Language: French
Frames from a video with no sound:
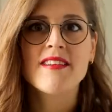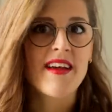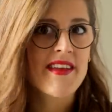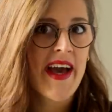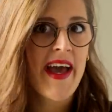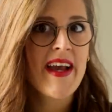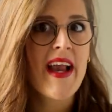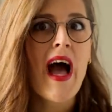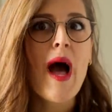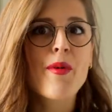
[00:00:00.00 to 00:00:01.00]
Dernière
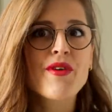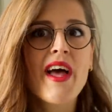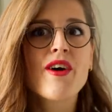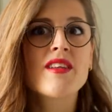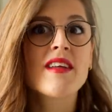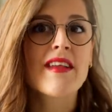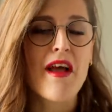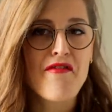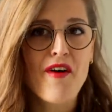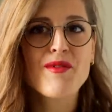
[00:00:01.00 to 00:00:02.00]
règle, apprenez à connaître
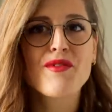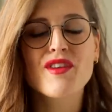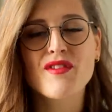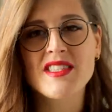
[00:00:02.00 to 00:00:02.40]
la forme de votre